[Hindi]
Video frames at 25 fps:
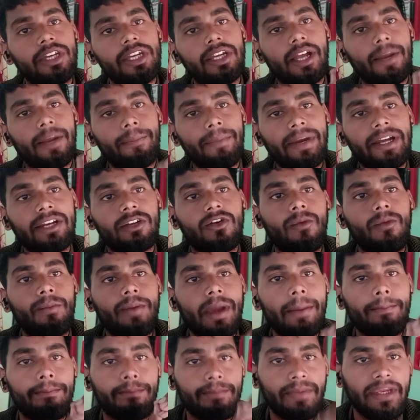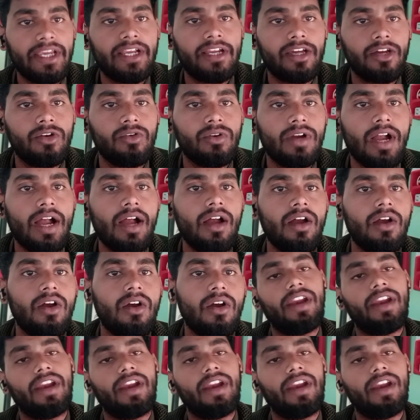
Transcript: की कमेंट को मैं पिक करूँगा